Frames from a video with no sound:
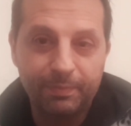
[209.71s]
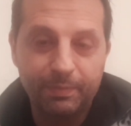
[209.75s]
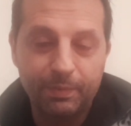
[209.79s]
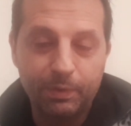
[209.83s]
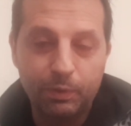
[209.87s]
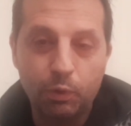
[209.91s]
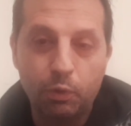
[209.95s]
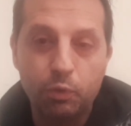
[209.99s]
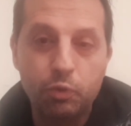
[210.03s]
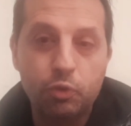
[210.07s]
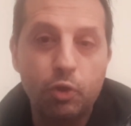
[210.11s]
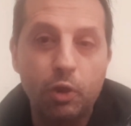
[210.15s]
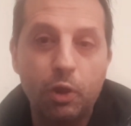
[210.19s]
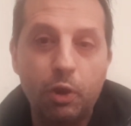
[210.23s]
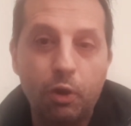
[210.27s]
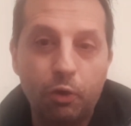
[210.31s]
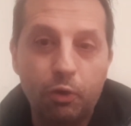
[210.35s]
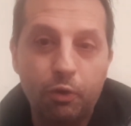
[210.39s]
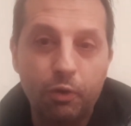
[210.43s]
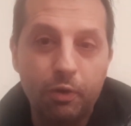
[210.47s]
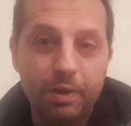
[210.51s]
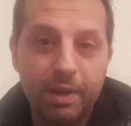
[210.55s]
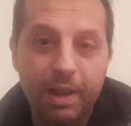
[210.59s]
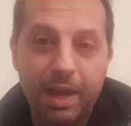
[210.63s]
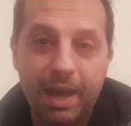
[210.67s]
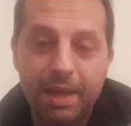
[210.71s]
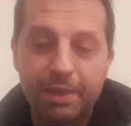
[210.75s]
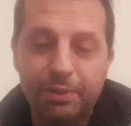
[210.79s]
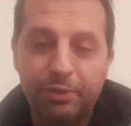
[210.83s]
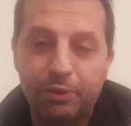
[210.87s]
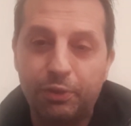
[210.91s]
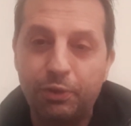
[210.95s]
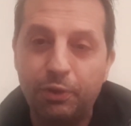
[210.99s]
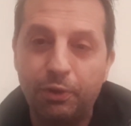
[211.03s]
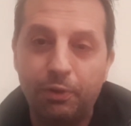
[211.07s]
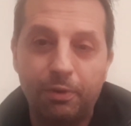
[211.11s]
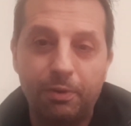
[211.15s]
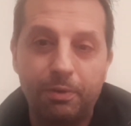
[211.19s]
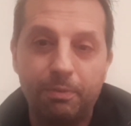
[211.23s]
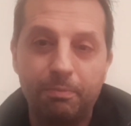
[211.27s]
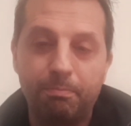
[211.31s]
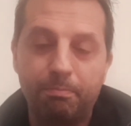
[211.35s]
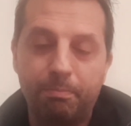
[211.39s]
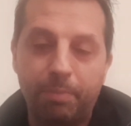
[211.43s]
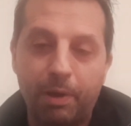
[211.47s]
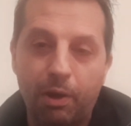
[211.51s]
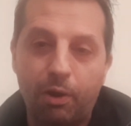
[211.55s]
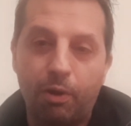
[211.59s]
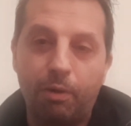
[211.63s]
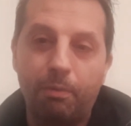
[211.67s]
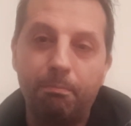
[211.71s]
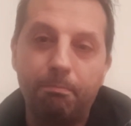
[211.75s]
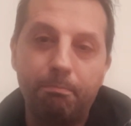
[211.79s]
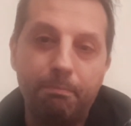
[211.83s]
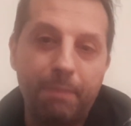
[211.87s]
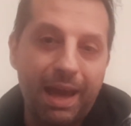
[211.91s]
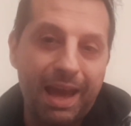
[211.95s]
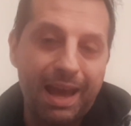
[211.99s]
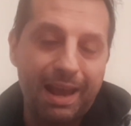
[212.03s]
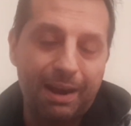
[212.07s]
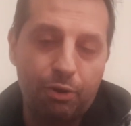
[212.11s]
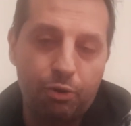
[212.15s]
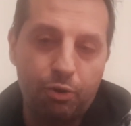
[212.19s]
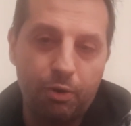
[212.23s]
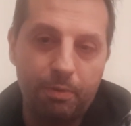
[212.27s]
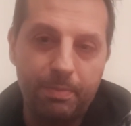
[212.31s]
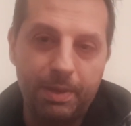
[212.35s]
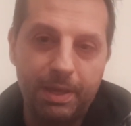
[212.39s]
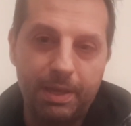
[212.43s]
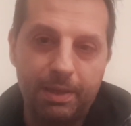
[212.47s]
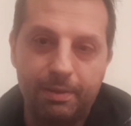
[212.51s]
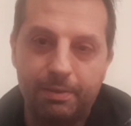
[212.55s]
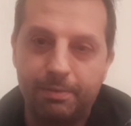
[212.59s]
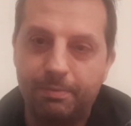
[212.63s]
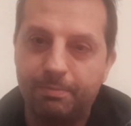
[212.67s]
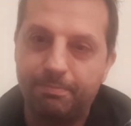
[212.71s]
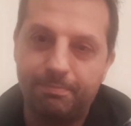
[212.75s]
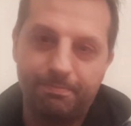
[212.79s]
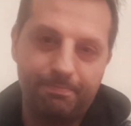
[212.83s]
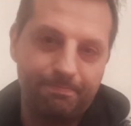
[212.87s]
Non ce l'ho con Neschio, però Bergomi